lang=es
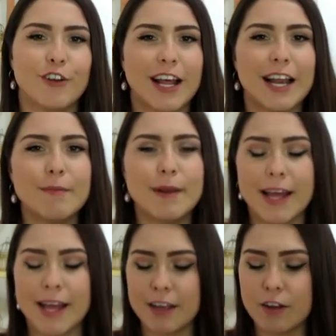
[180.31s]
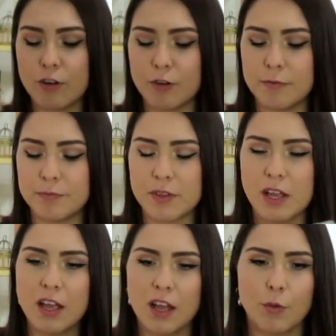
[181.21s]
floral blanco.
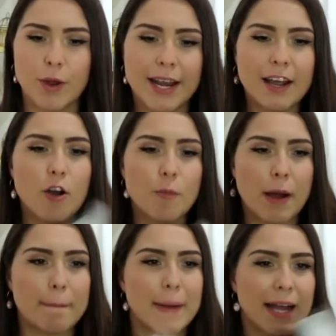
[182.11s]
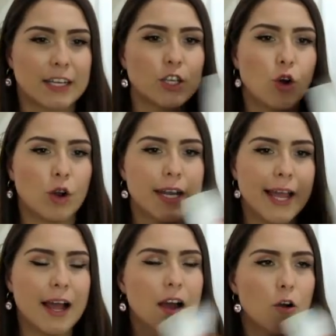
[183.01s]
Huele como a
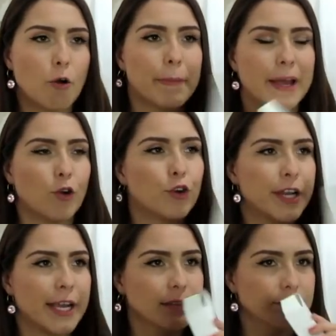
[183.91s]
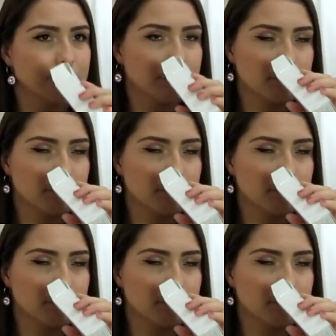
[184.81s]
magnolia o peonia.